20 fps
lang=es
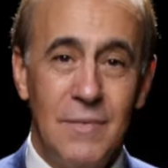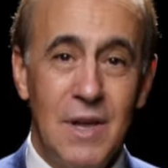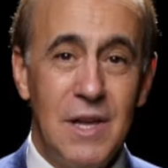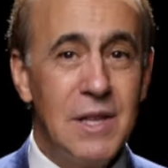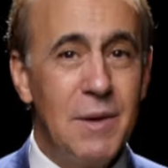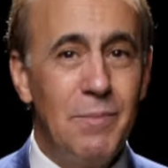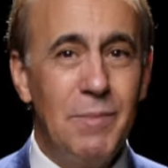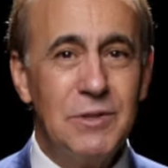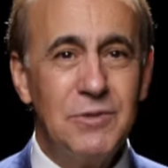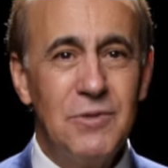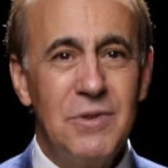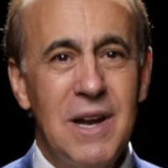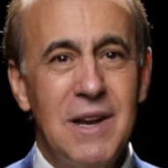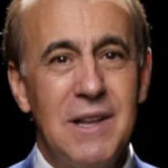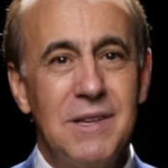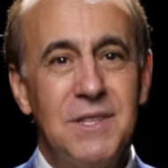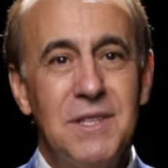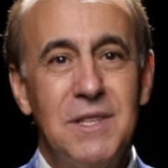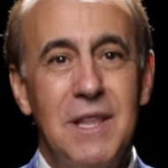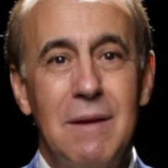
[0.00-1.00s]
Estas personas
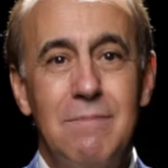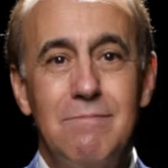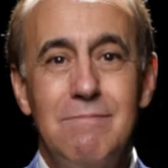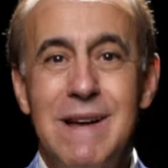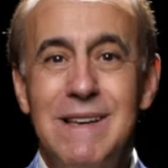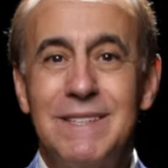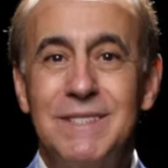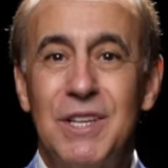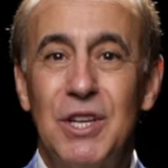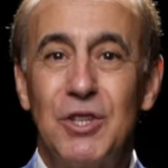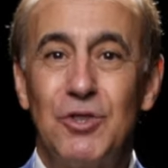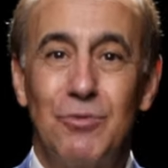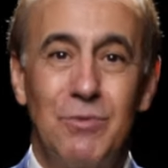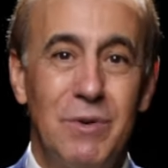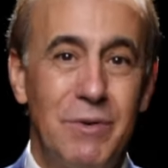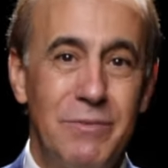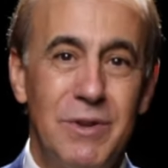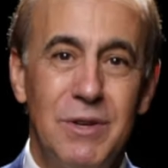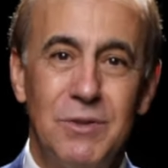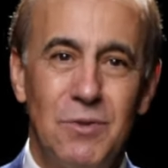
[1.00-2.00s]
necesitan más que
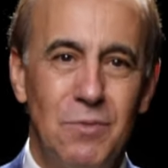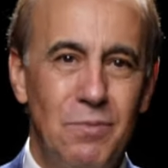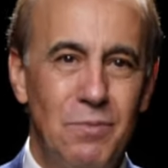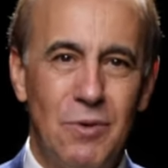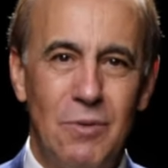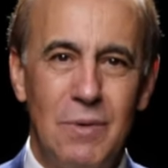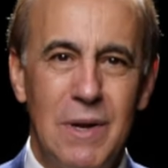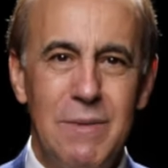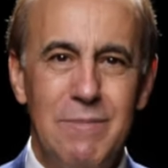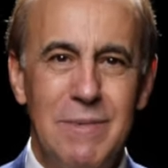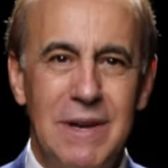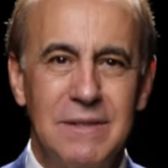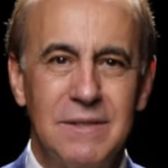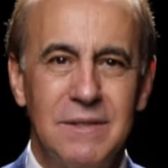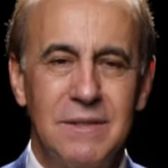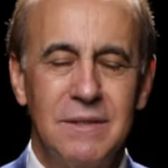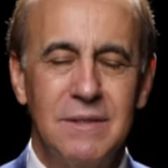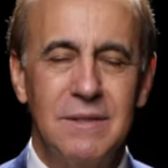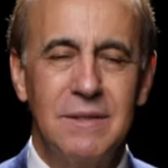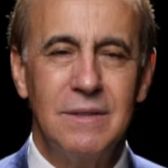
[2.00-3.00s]
sobrevivir sus
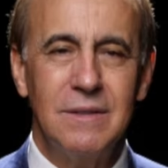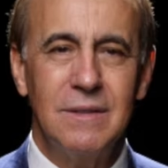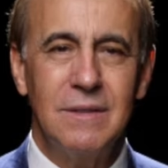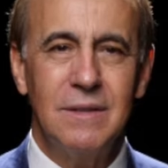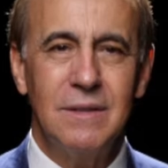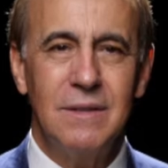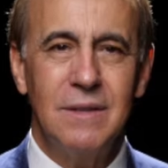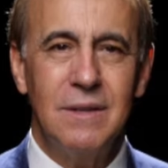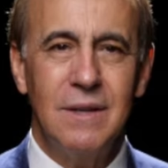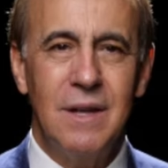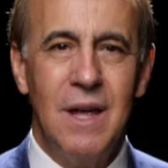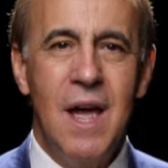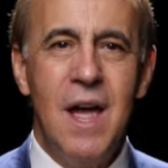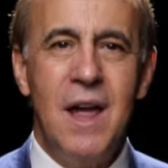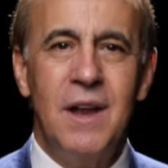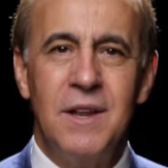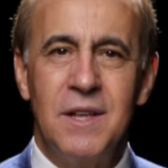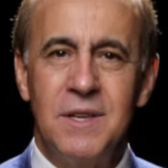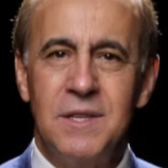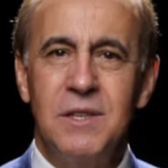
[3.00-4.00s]
problemas.
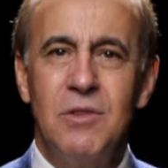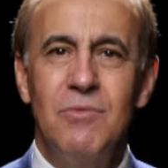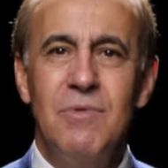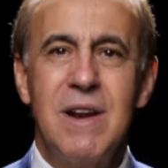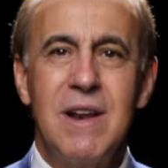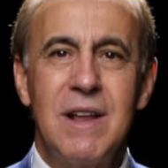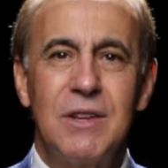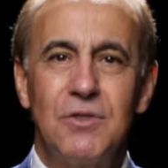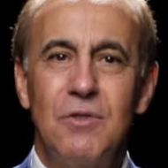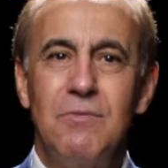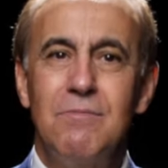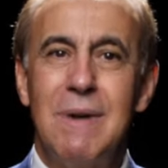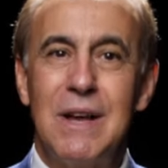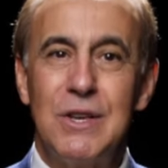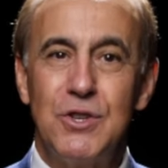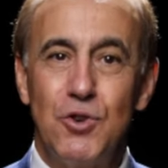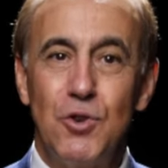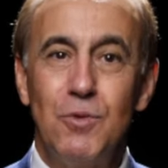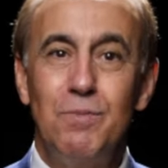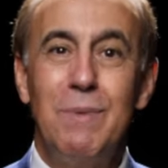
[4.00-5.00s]
Necesitan una razón
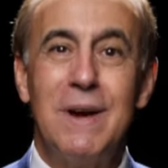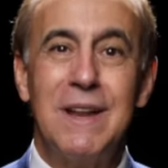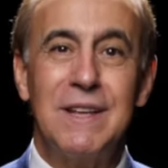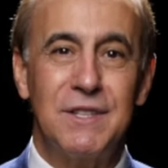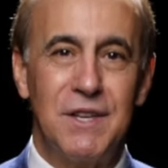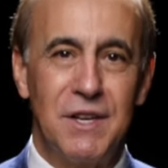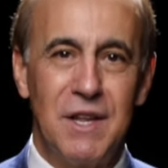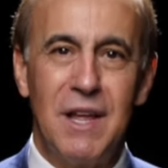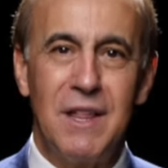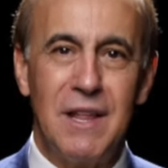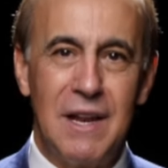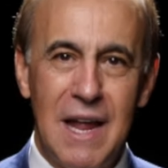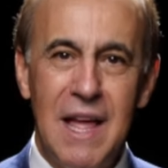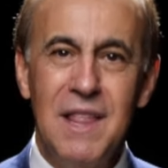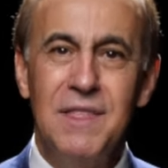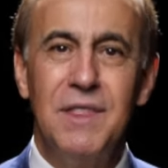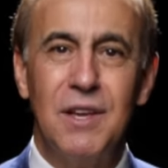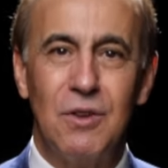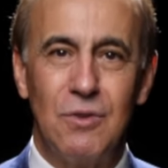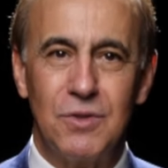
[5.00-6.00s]
mayor para seguir
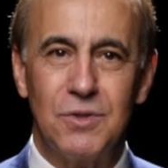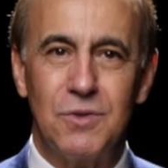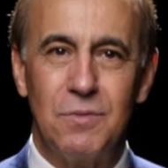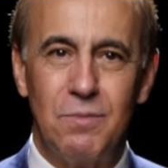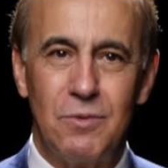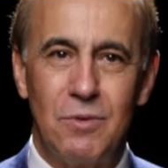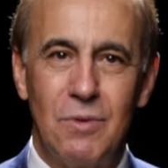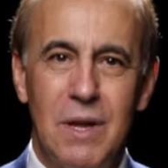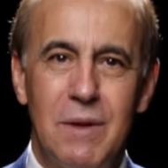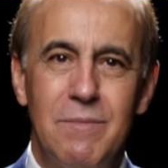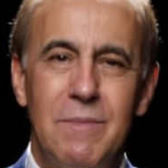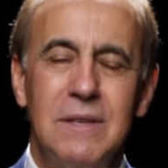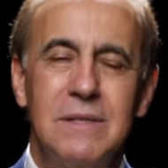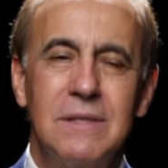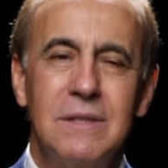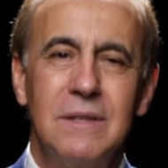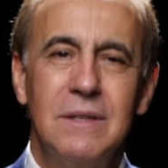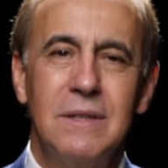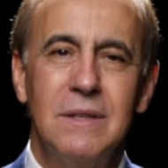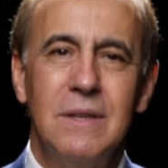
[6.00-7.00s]
adelante con sus
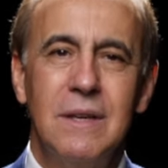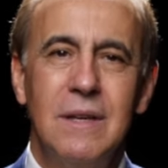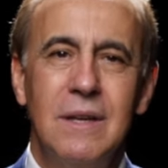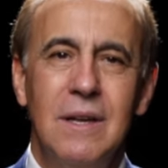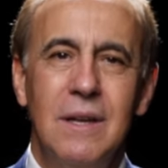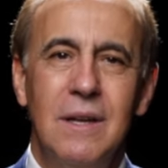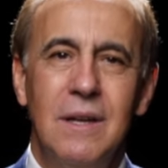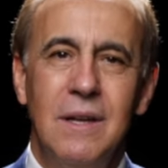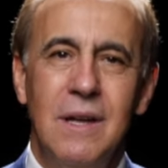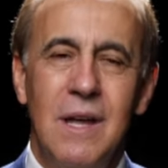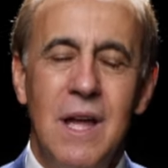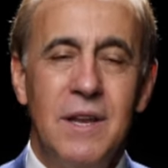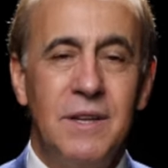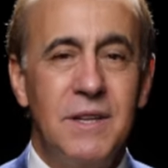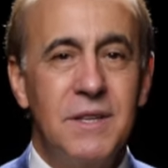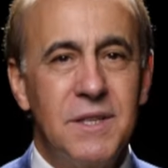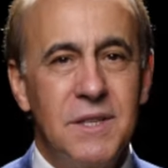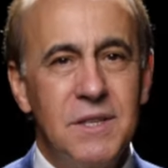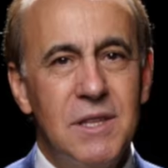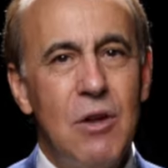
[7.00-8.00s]
problemas.
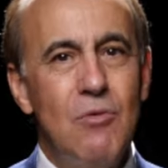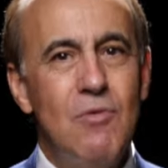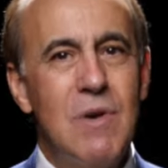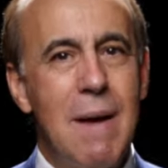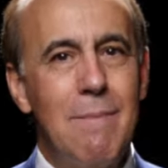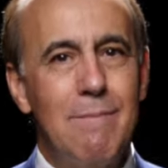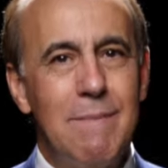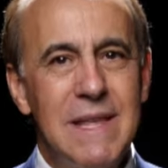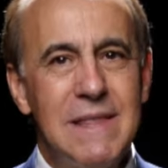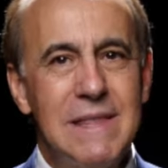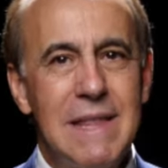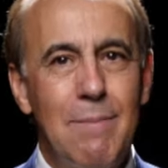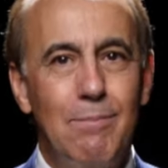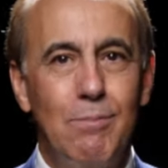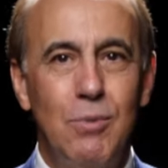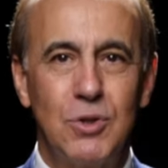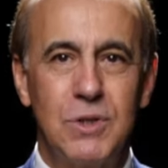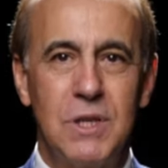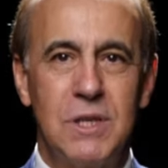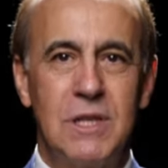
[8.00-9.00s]
Necesitan una meta
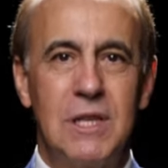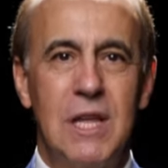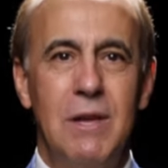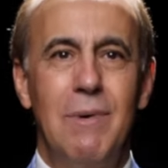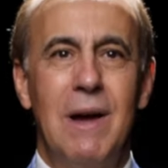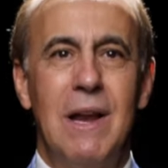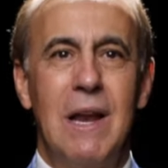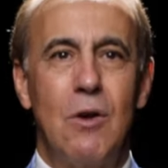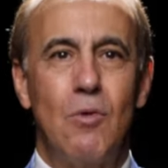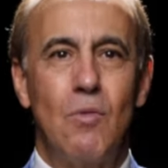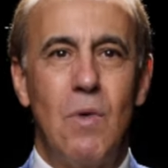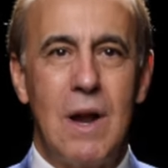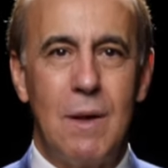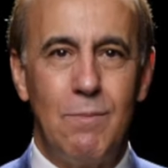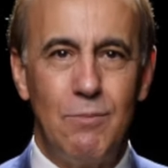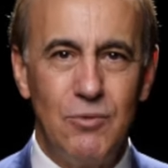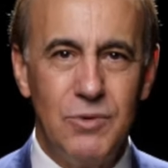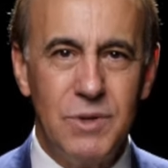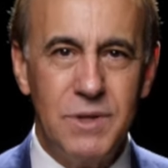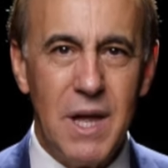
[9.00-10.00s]
positiva a la cual
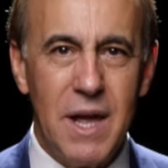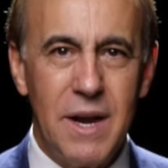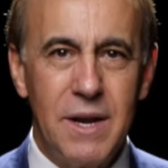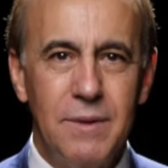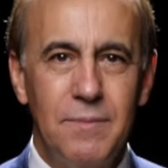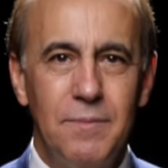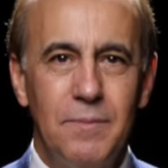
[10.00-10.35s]
apuntar.